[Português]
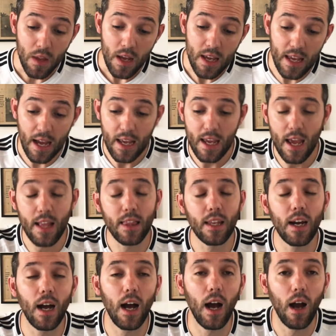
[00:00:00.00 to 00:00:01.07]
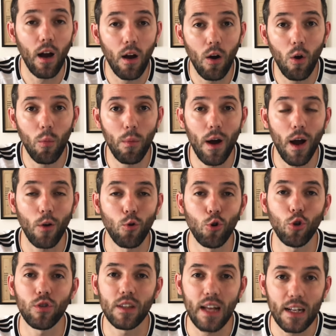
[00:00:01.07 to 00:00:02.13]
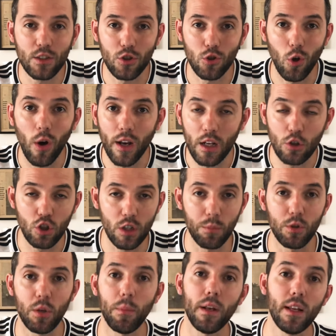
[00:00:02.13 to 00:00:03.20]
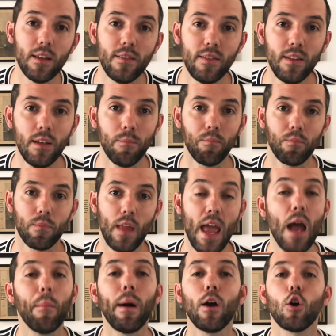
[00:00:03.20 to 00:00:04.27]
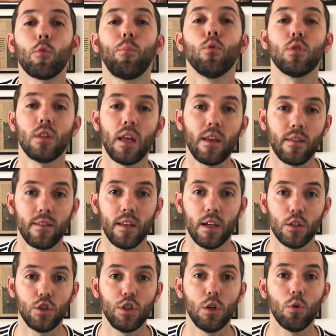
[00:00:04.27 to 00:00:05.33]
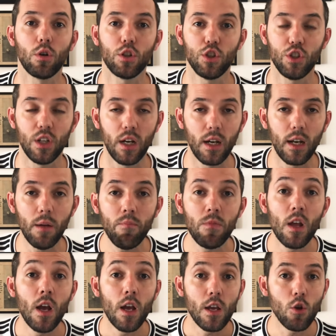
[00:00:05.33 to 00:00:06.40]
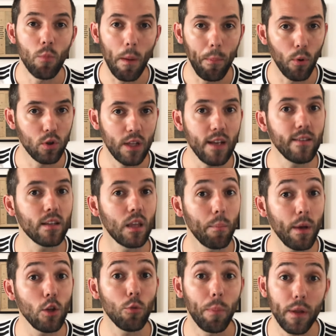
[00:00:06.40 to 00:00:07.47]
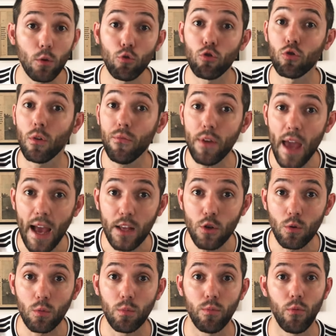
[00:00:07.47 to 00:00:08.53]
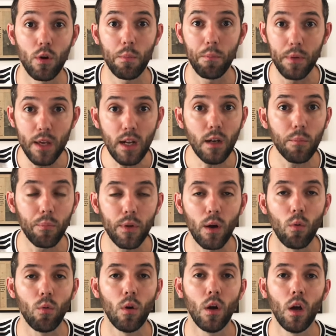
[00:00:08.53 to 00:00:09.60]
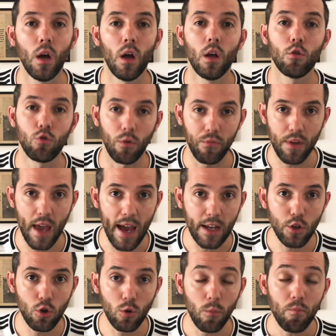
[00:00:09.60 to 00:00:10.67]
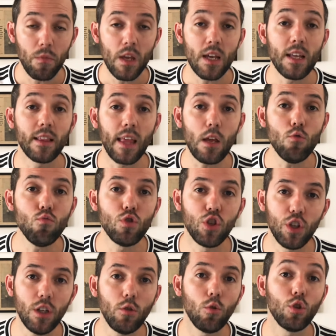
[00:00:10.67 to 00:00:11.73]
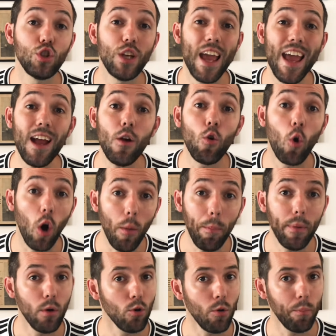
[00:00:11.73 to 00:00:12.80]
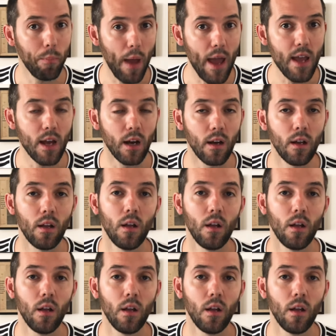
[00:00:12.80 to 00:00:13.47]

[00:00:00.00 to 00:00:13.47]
E aí entra uma curiosidade histórica. O Dinamo Tbilisi é a maior potência georgiana e uma potência também do período soviético, foi bicampeão soviético e tem um título de Recopa Europeia,